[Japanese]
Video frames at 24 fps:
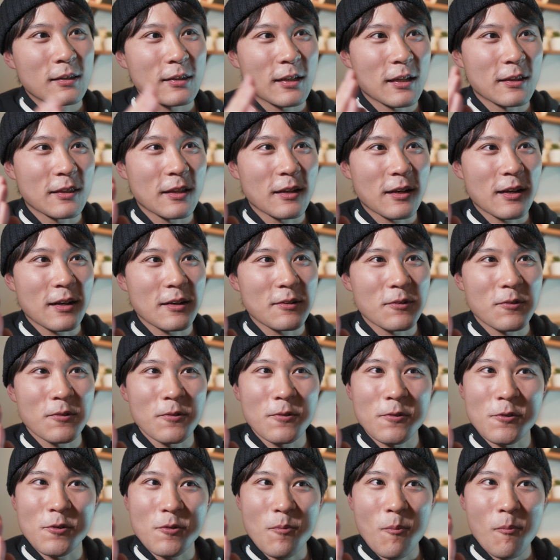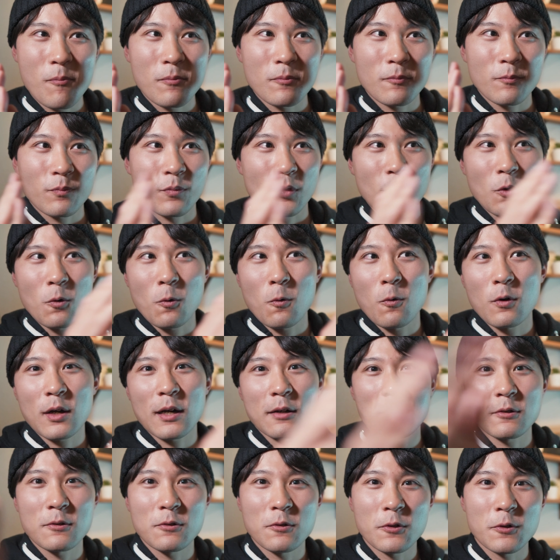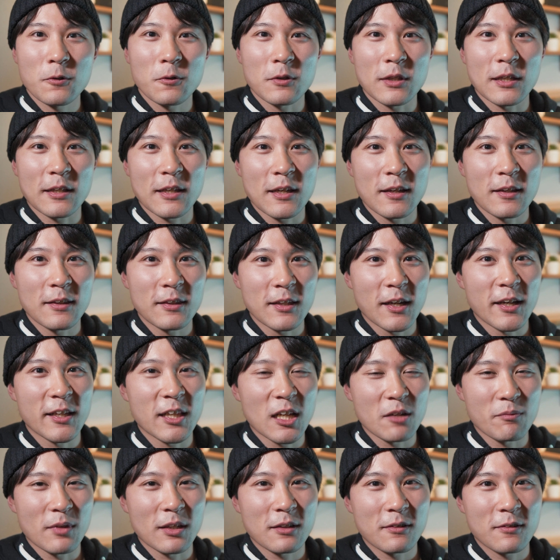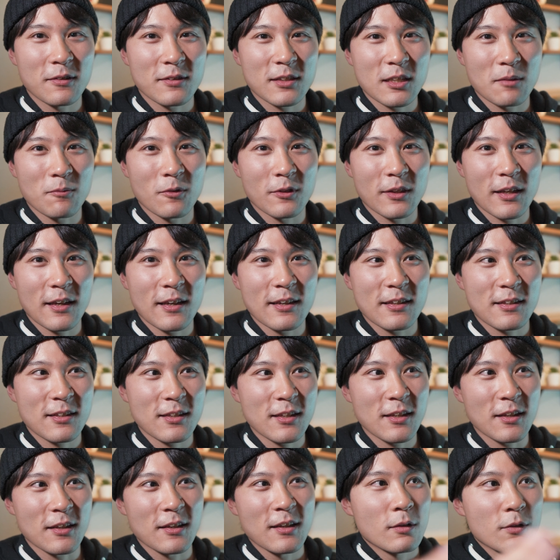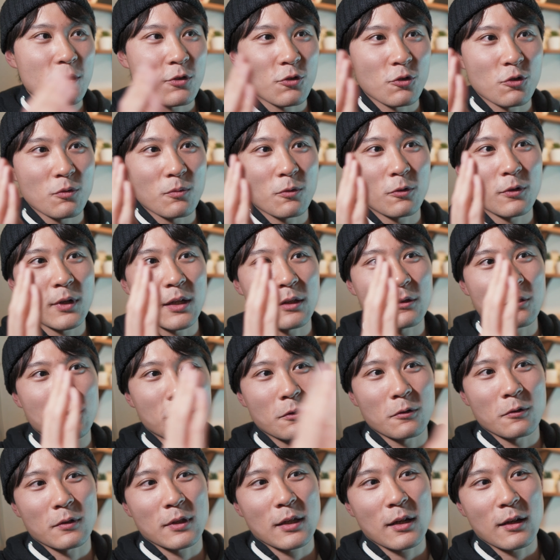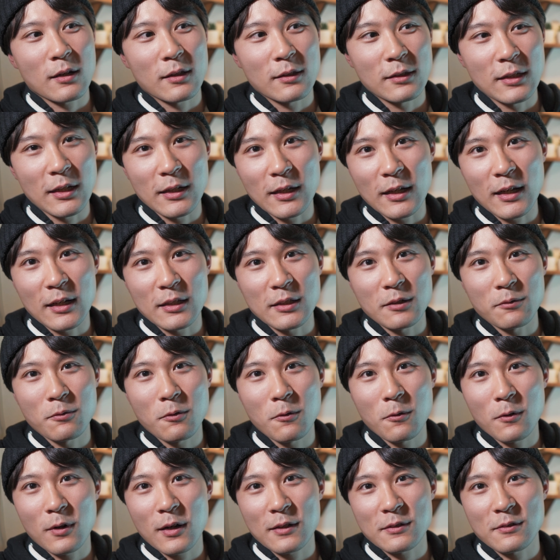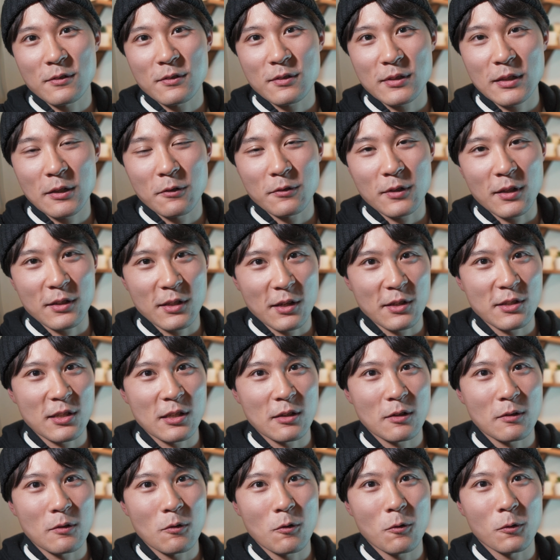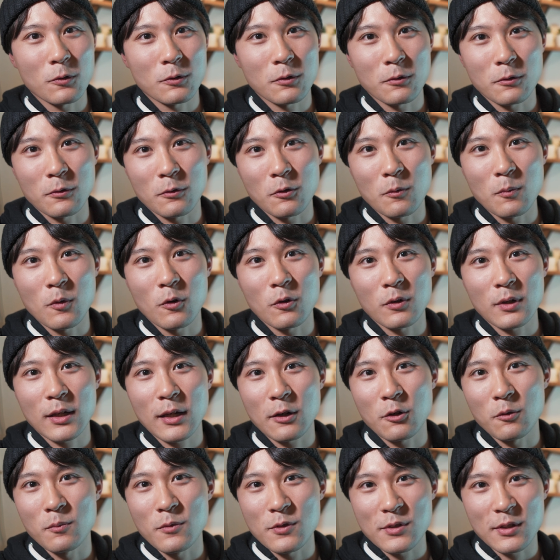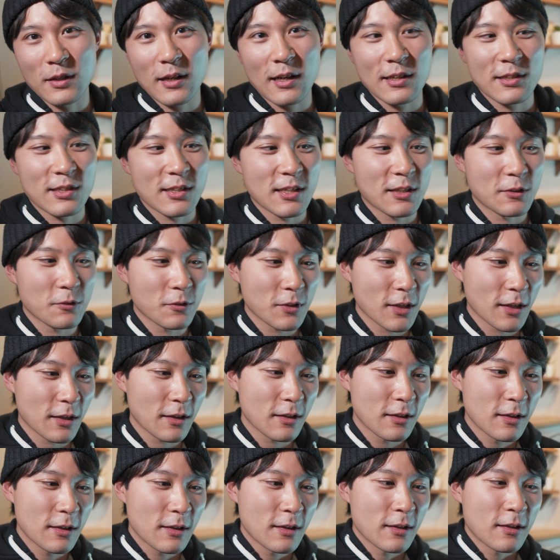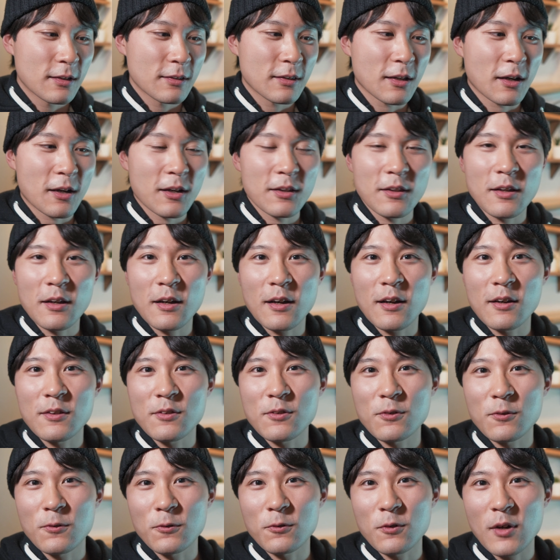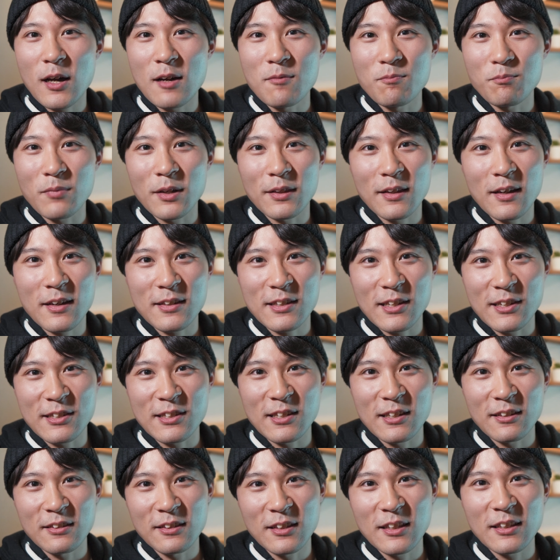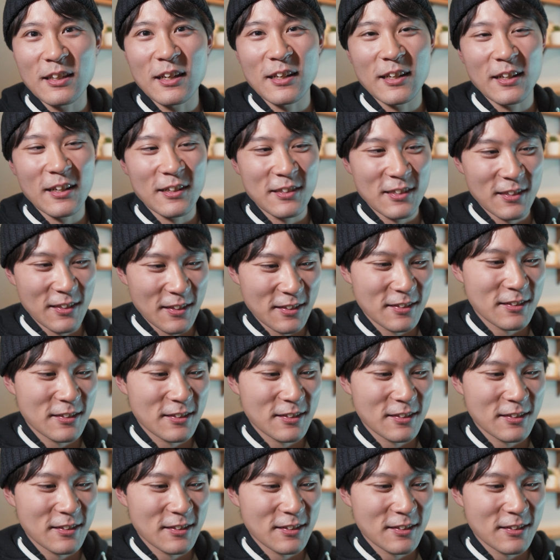なんだかこう広角のようなねダイナミックさもないし、中望遠のような何かにフォーカスしたような写真を撮るのも結構難しいので、なかなか中途半端な写真になりがちで